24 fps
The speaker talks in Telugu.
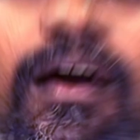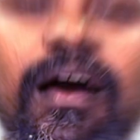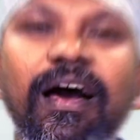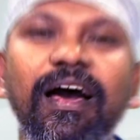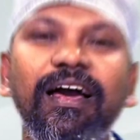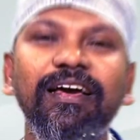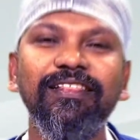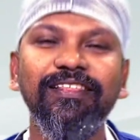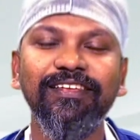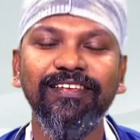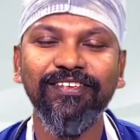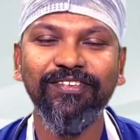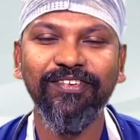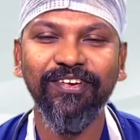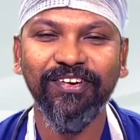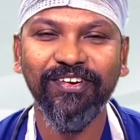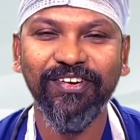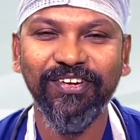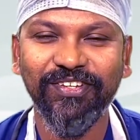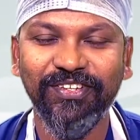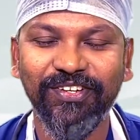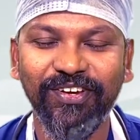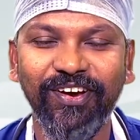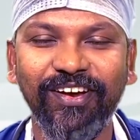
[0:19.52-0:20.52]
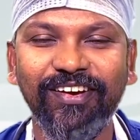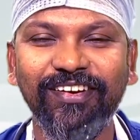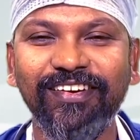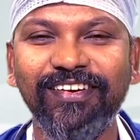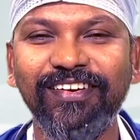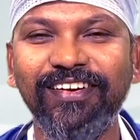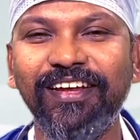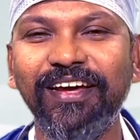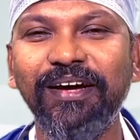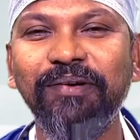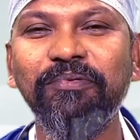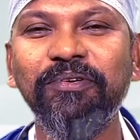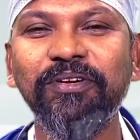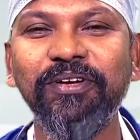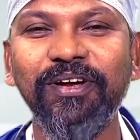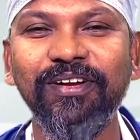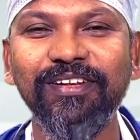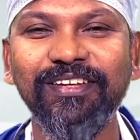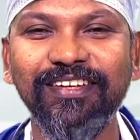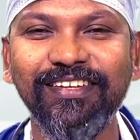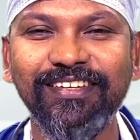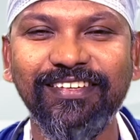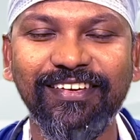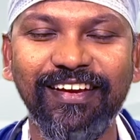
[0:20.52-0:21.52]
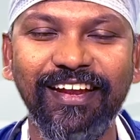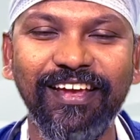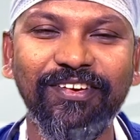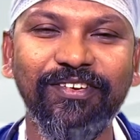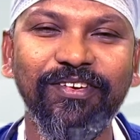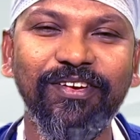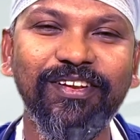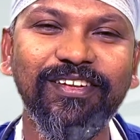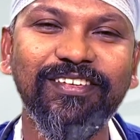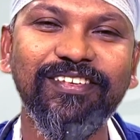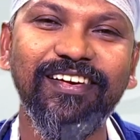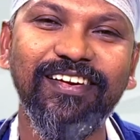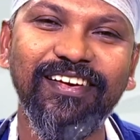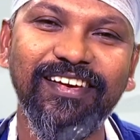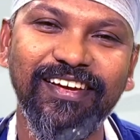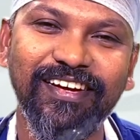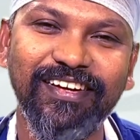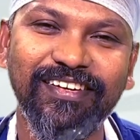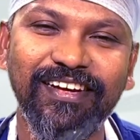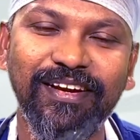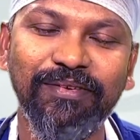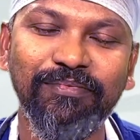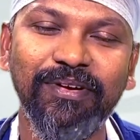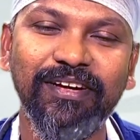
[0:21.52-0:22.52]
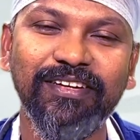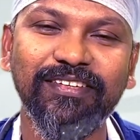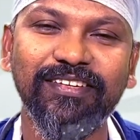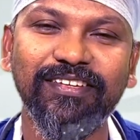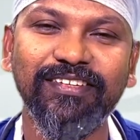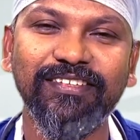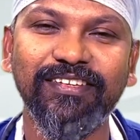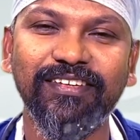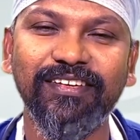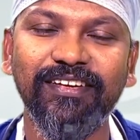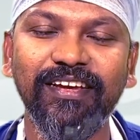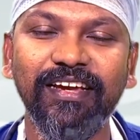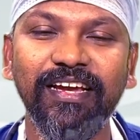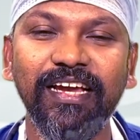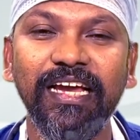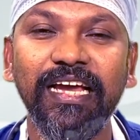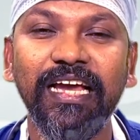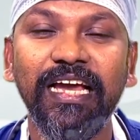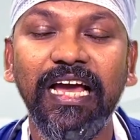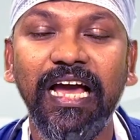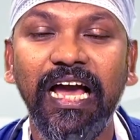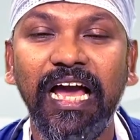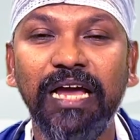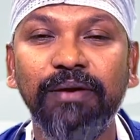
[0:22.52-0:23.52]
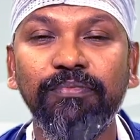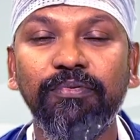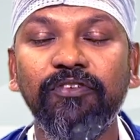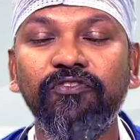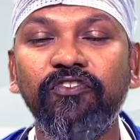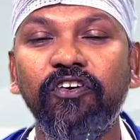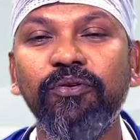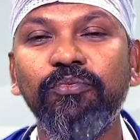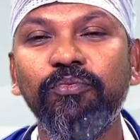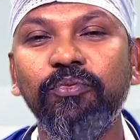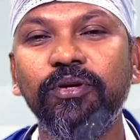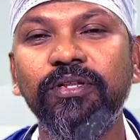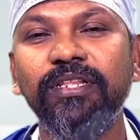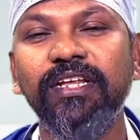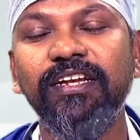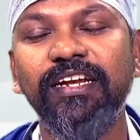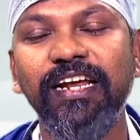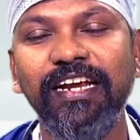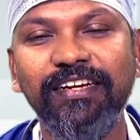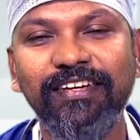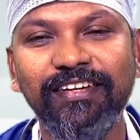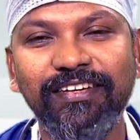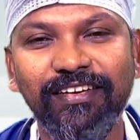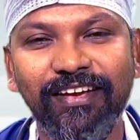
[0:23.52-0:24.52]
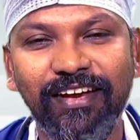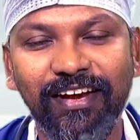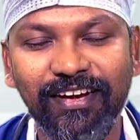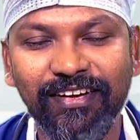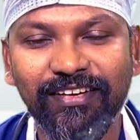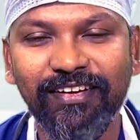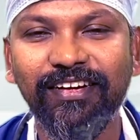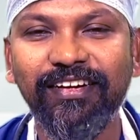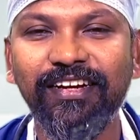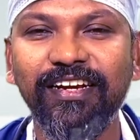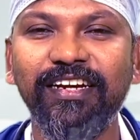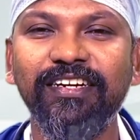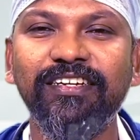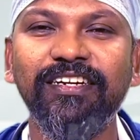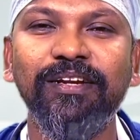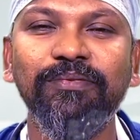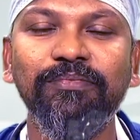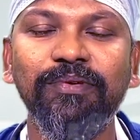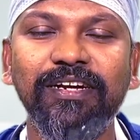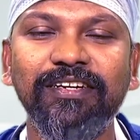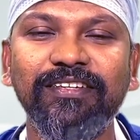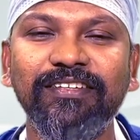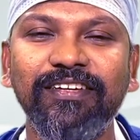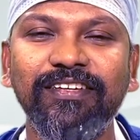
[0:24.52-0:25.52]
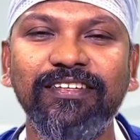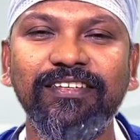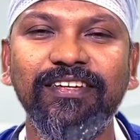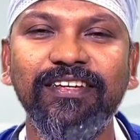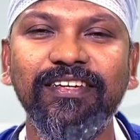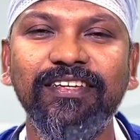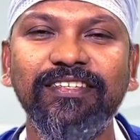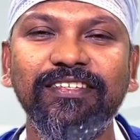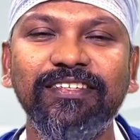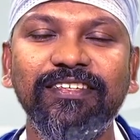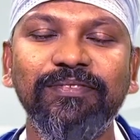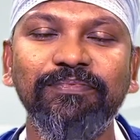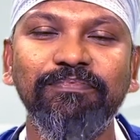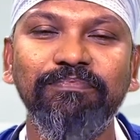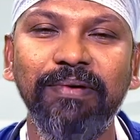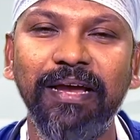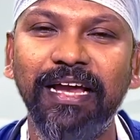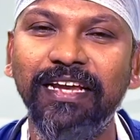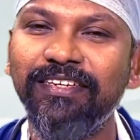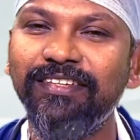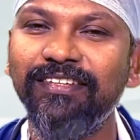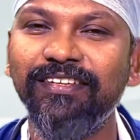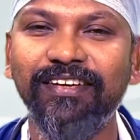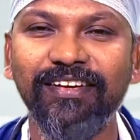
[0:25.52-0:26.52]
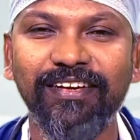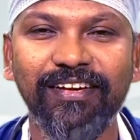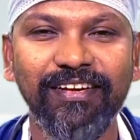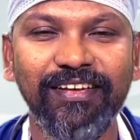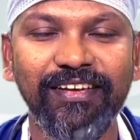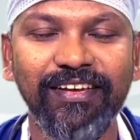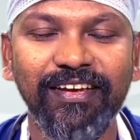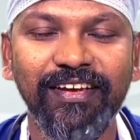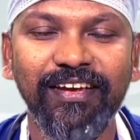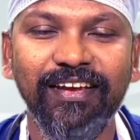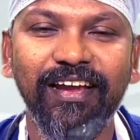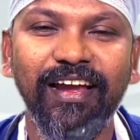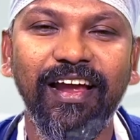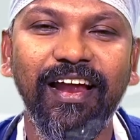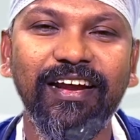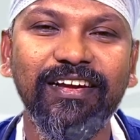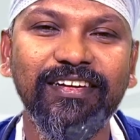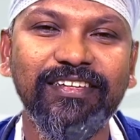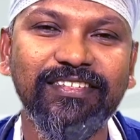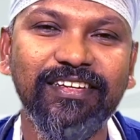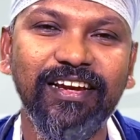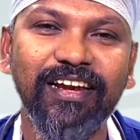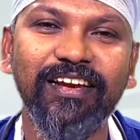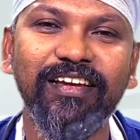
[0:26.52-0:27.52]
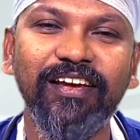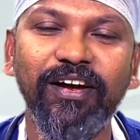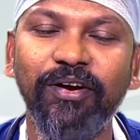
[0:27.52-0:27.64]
హాయ్ దిస్ ఇస్ డాక్టర్ జాన్ డర్మటాలజిస్ట్ స్ట్రైకాలజిస్ట్ అండ్ హెయిర్ ట్రాన్స్ప్లాంట్ సర్జన్ ఐ పర్ఫార్మ్ మోర్ దెన్ నైన్టీన్ హండ్రెడ్ హెయిర్ ట్రాన్స్ప్లాంట్ సర్జరీస్ ప్యాషనెట్లీ అండ్ స్టిల్